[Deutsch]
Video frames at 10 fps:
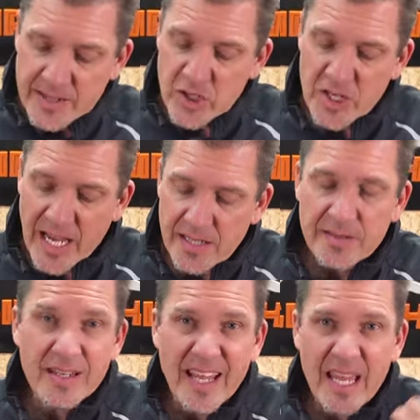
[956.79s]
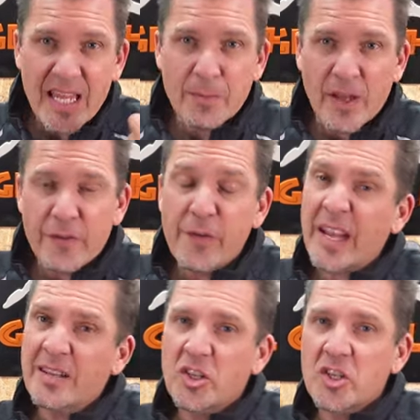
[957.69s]
die Schneiden sind echt
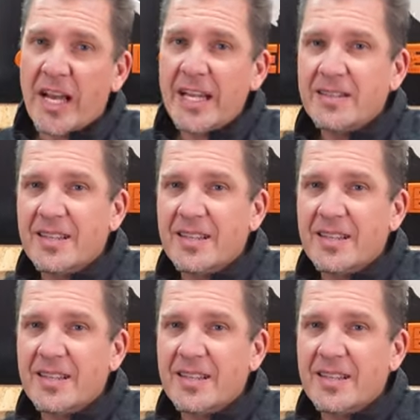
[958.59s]
perfekt, die Schneiden